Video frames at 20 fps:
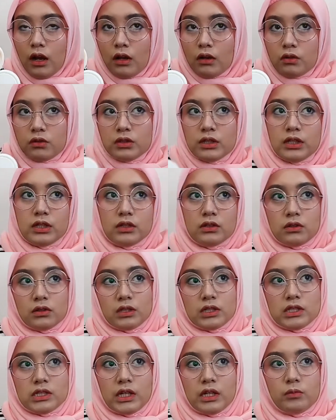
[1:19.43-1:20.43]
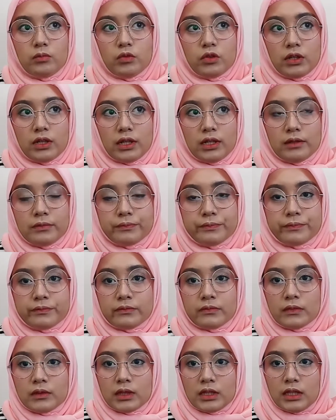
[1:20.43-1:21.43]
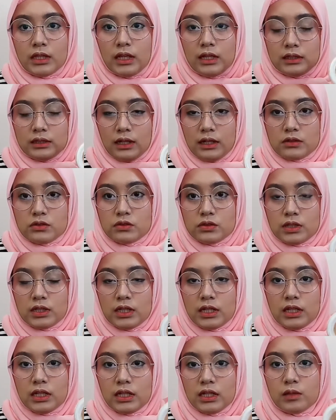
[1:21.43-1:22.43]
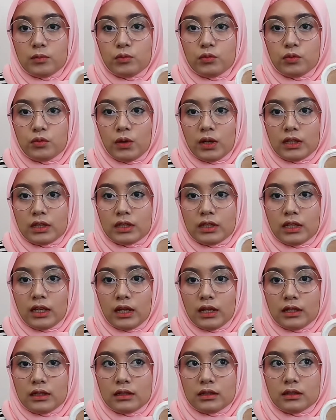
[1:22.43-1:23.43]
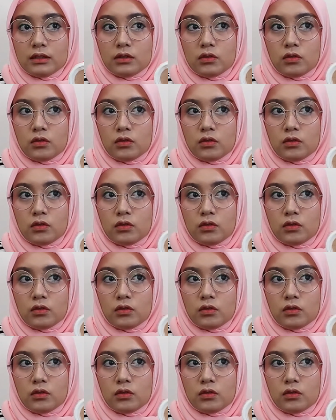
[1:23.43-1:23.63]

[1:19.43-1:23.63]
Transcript: kalau di Indonesia mungkin yang translucent ini buat yang